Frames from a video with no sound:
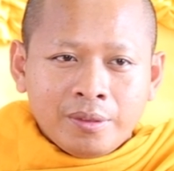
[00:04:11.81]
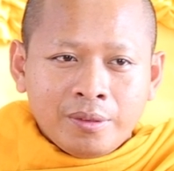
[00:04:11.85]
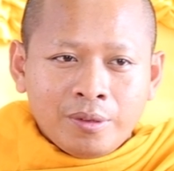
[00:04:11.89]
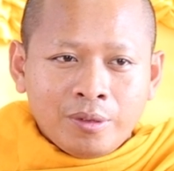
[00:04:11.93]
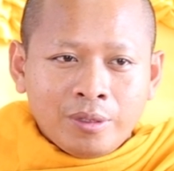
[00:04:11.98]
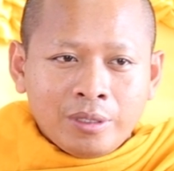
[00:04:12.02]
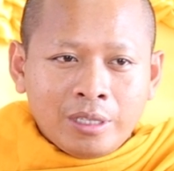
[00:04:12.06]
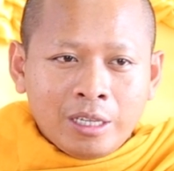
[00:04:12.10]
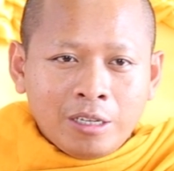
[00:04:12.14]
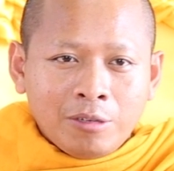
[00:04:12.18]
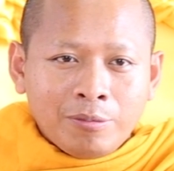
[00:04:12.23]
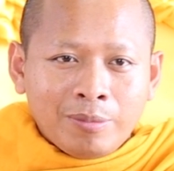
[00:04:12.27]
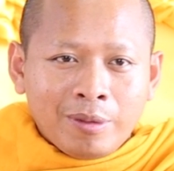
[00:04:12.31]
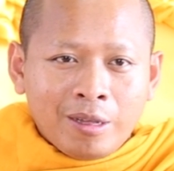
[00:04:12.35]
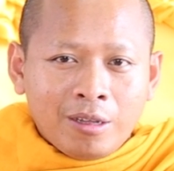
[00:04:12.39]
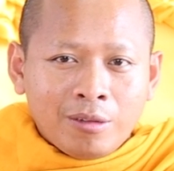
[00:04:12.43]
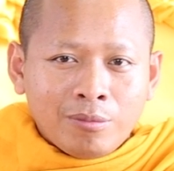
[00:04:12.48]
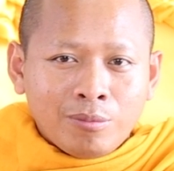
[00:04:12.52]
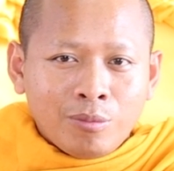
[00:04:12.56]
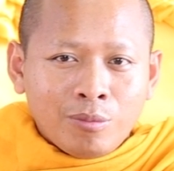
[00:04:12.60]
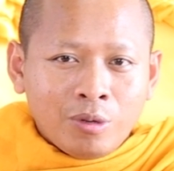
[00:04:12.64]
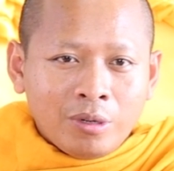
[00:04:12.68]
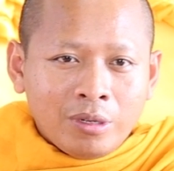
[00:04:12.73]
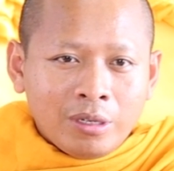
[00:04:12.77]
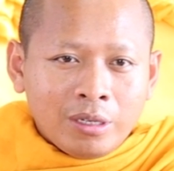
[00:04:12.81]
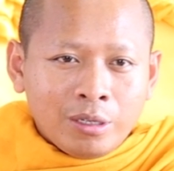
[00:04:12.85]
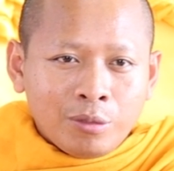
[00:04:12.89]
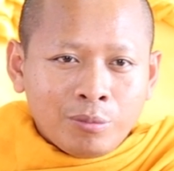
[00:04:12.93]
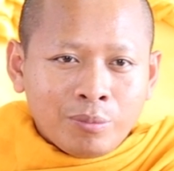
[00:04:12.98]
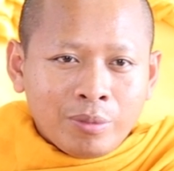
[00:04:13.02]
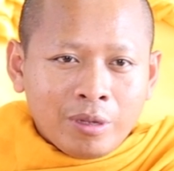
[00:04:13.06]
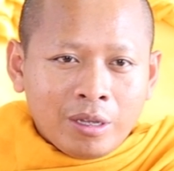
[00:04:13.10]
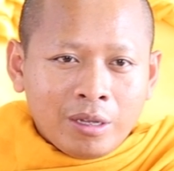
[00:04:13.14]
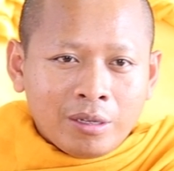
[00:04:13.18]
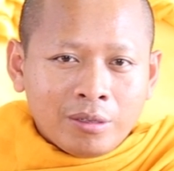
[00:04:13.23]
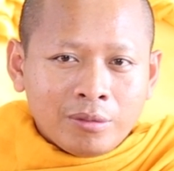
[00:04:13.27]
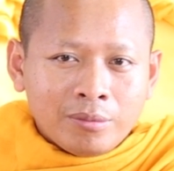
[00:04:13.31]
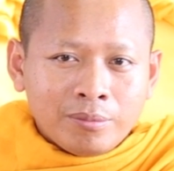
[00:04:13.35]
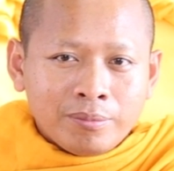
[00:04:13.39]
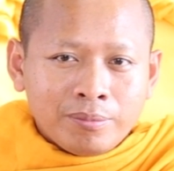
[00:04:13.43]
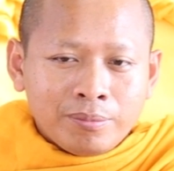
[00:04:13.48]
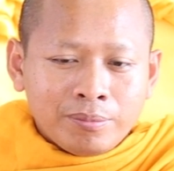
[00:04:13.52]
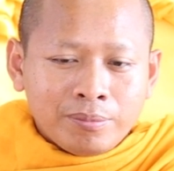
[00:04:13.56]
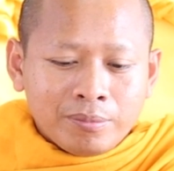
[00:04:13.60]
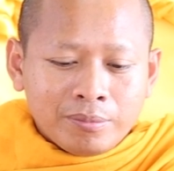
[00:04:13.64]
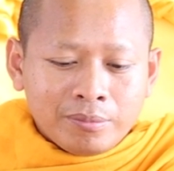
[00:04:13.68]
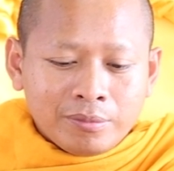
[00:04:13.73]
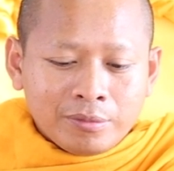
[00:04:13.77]
rồi tới và ông môn nâng và ông
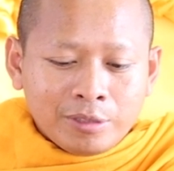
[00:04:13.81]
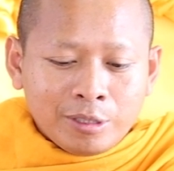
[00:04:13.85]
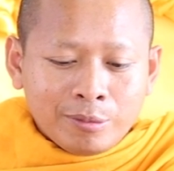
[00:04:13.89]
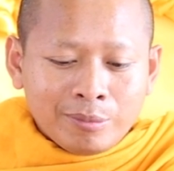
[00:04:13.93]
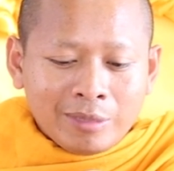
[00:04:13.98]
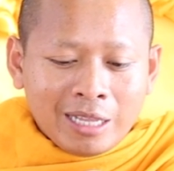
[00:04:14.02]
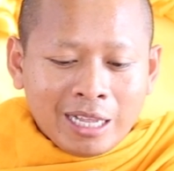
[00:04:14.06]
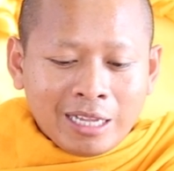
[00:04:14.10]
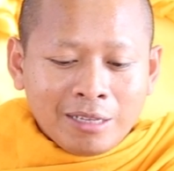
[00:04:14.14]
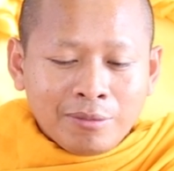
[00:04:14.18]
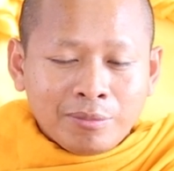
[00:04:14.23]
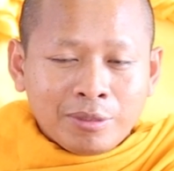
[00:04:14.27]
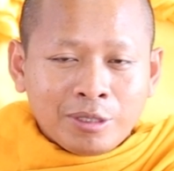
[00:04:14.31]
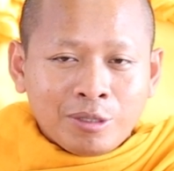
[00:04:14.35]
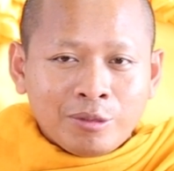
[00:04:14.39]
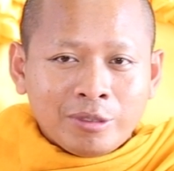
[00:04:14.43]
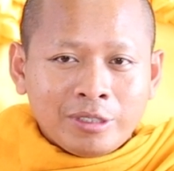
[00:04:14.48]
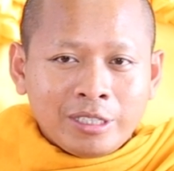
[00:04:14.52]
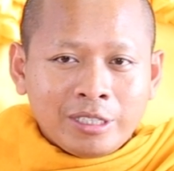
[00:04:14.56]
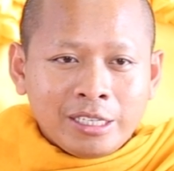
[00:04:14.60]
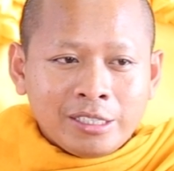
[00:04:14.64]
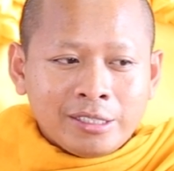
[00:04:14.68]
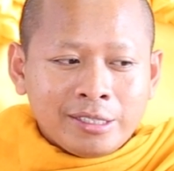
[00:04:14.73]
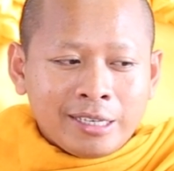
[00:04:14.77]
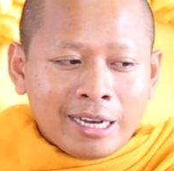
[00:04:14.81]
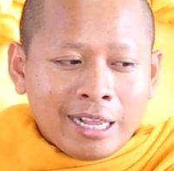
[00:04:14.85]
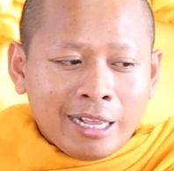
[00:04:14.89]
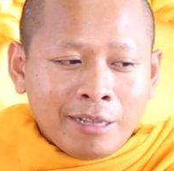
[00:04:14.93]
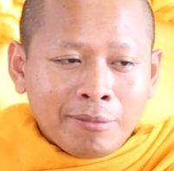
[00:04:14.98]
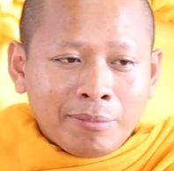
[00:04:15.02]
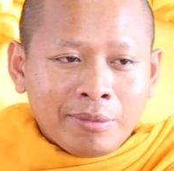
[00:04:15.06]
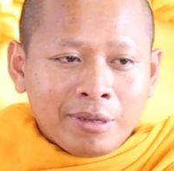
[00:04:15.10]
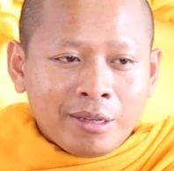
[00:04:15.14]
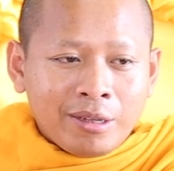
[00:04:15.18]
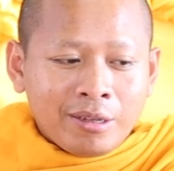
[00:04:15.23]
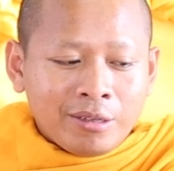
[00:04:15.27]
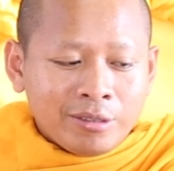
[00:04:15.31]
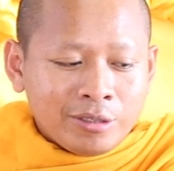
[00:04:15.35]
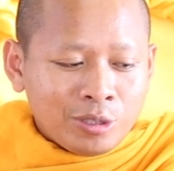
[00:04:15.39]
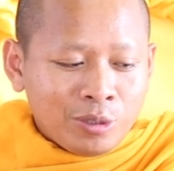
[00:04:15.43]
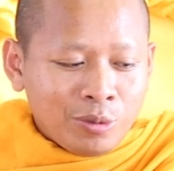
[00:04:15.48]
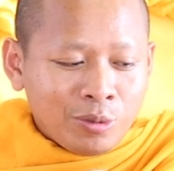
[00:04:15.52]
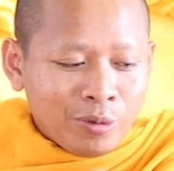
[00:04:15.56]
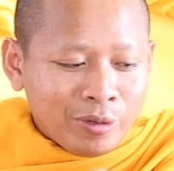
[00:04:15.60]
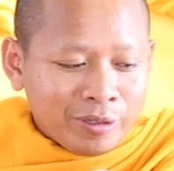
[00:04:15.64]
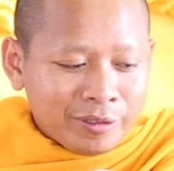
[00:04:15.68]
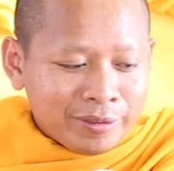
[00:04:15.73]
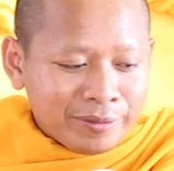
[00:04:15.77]
sầm đai và thua tê snap và ông
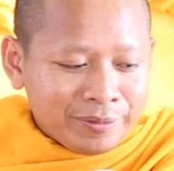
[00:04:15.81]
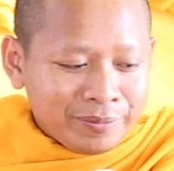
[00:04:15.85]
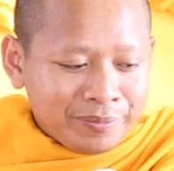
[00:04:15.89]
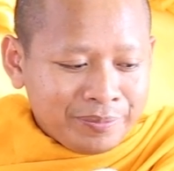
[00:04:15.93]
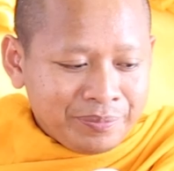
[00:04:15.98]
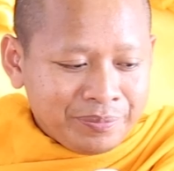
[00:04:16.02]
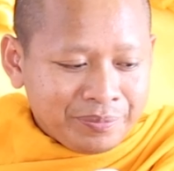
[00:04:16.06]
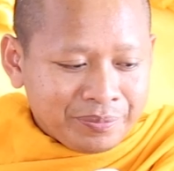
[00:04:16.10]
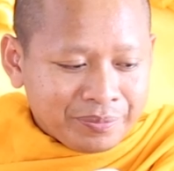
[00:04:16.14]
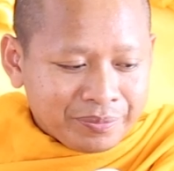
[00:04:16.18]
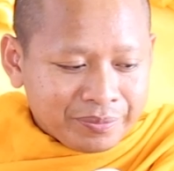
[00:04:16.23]
truông